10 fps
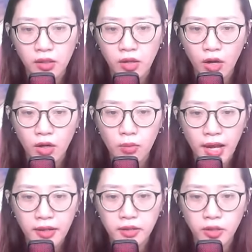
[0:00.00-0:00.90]
Có
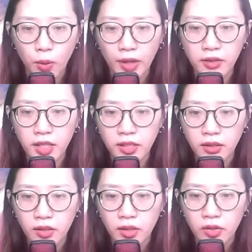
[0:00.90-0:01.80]
3 người quản lý,
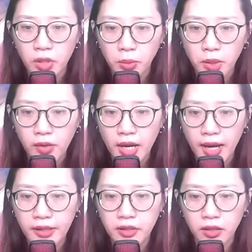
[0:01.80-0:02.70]
trong đó có
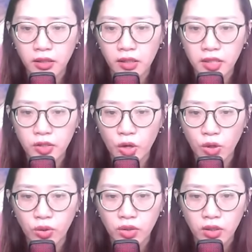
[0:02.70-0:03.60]
2 người ở Kinh Đô.